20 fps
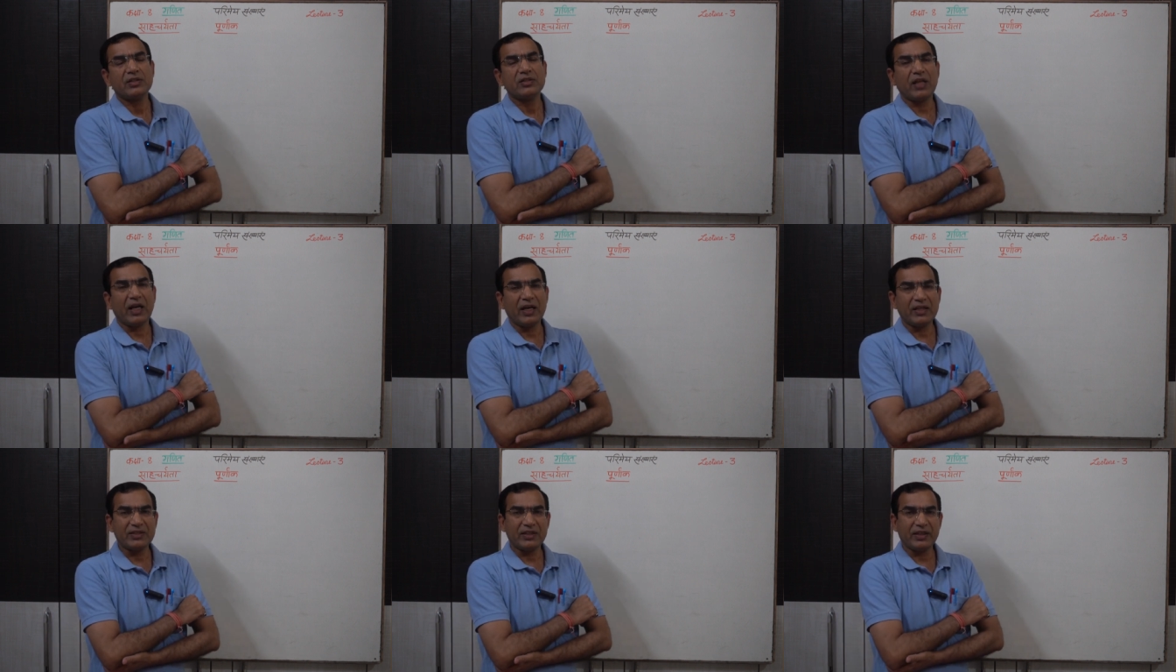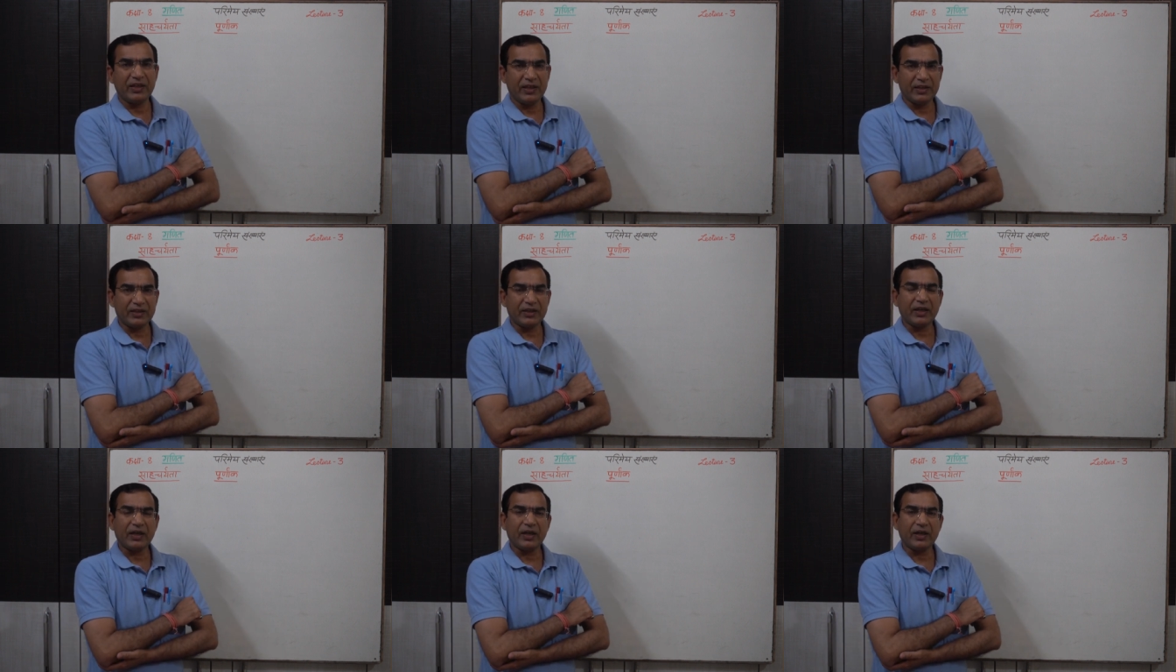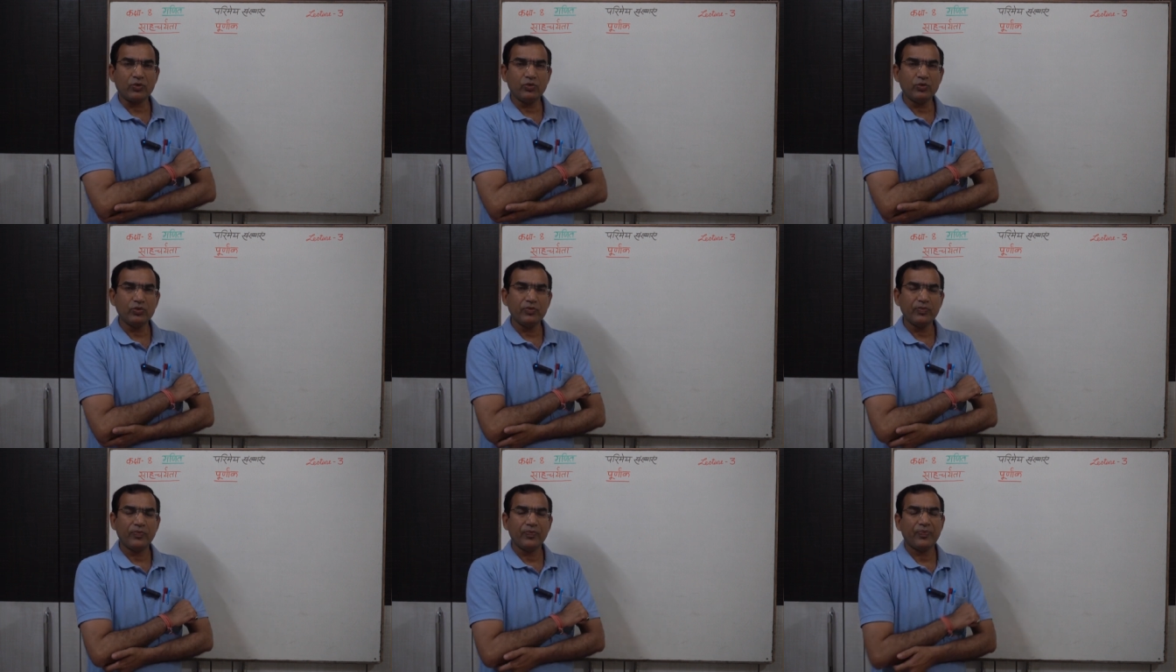साहचर्यता का
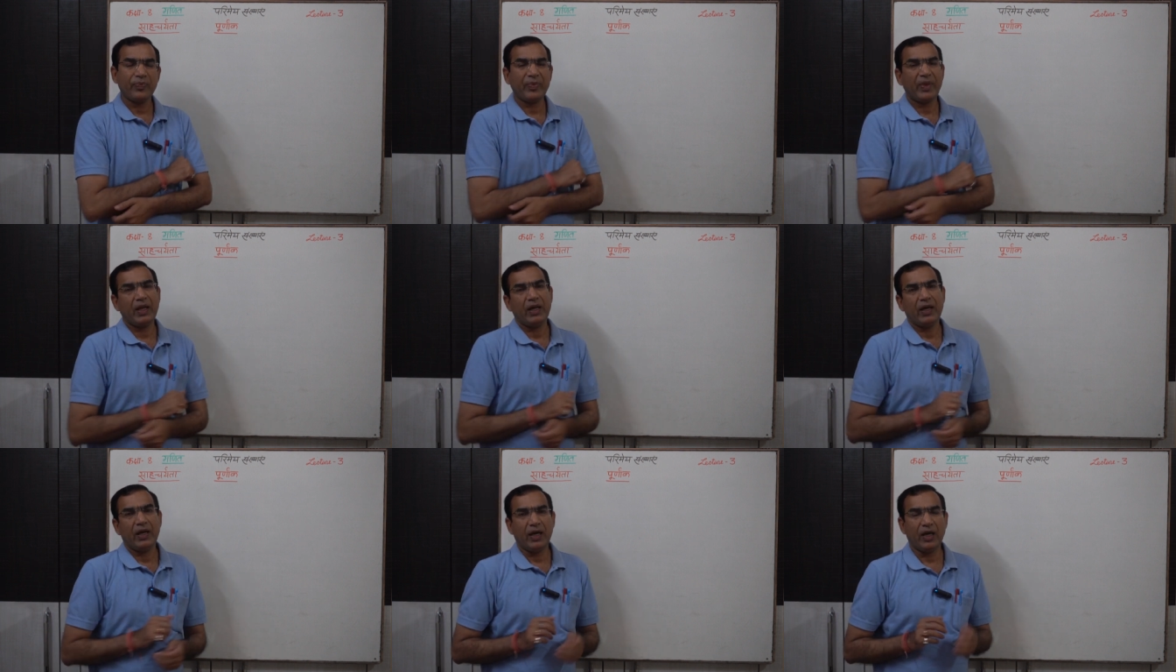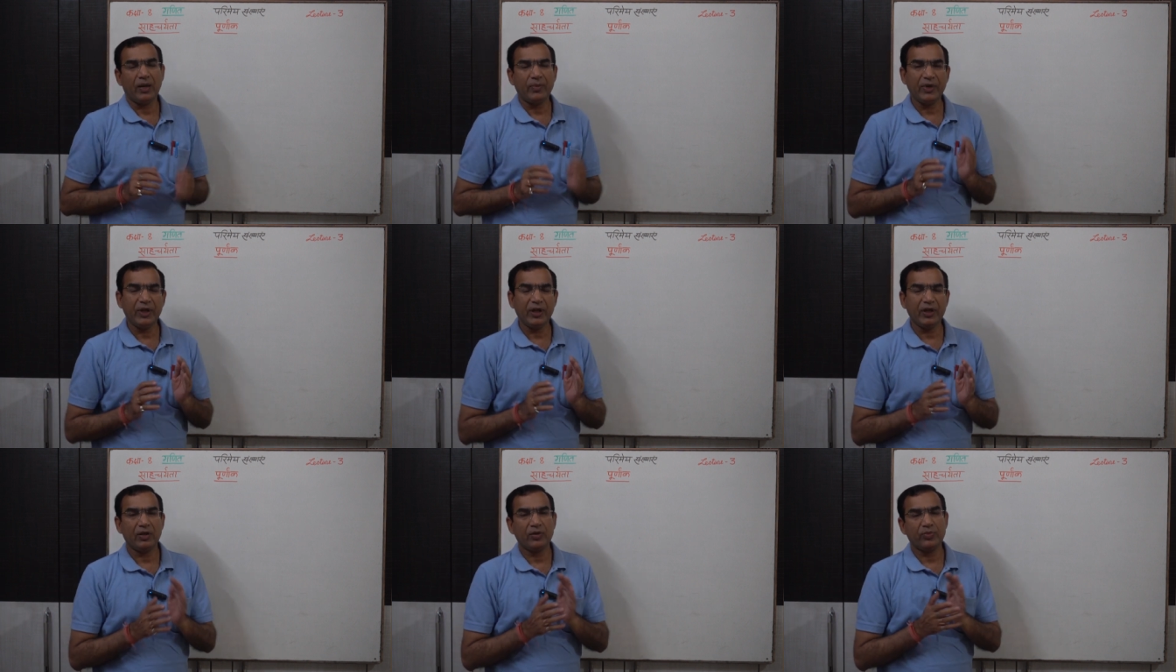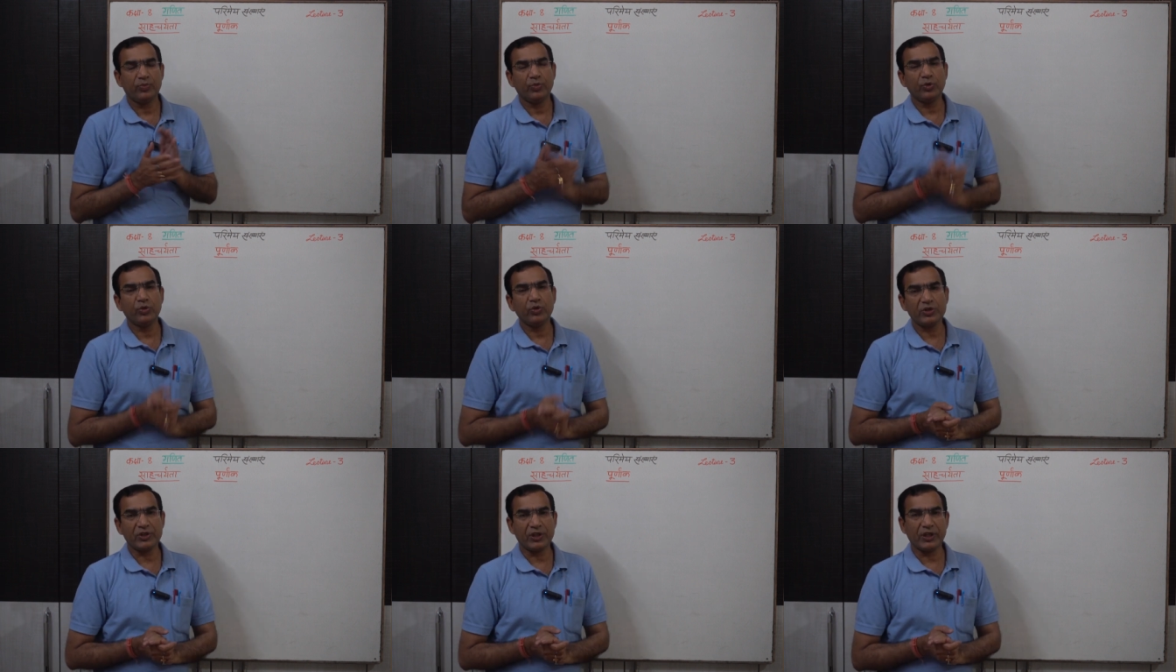गुण हमने
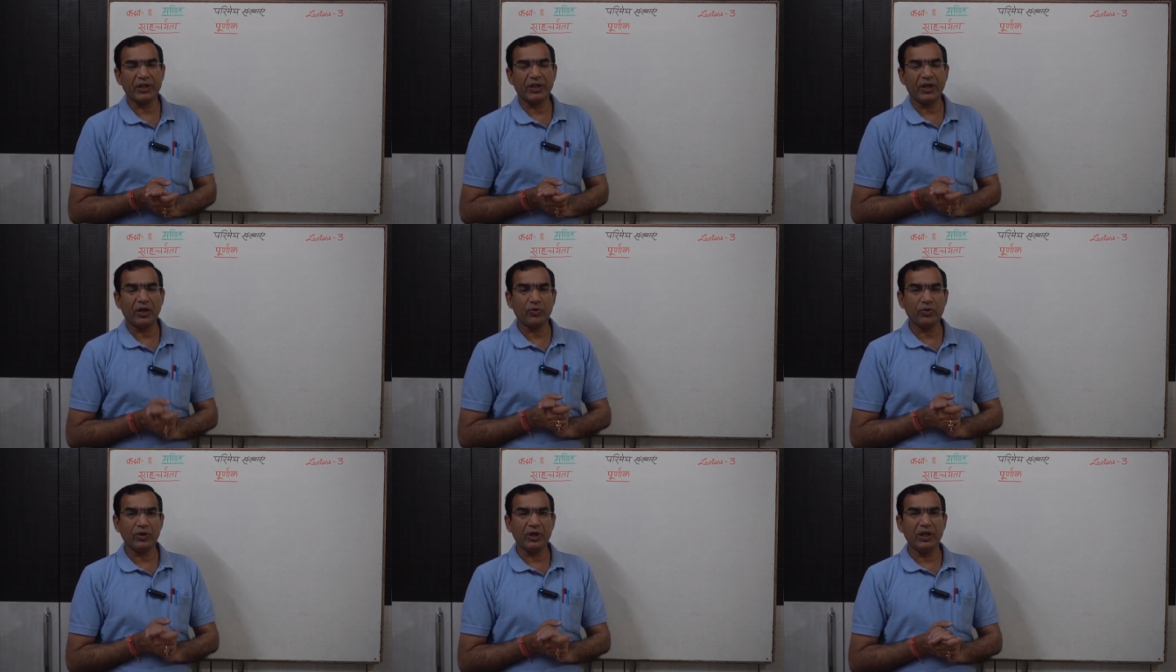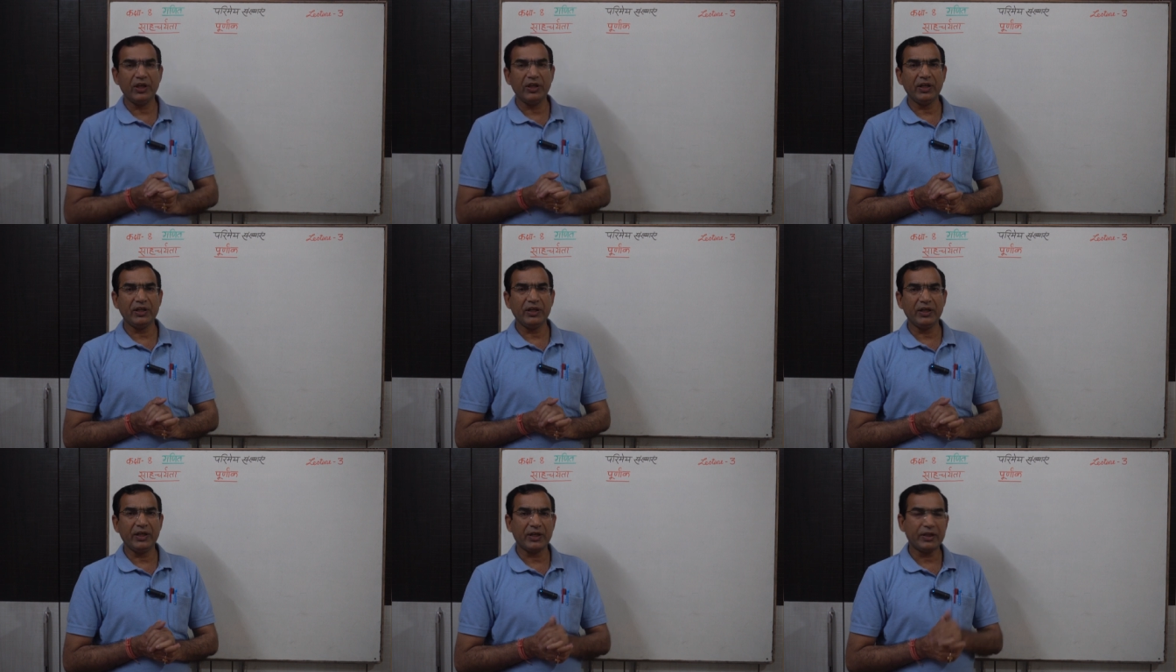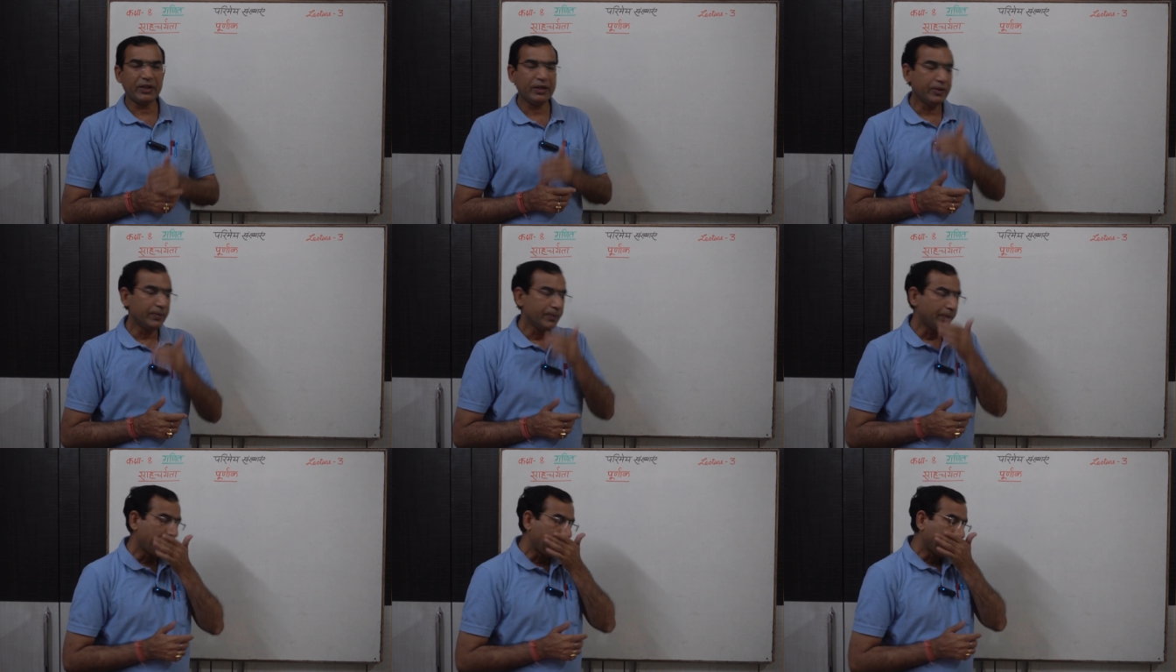पूर्ण संख्याओं के लिए किया था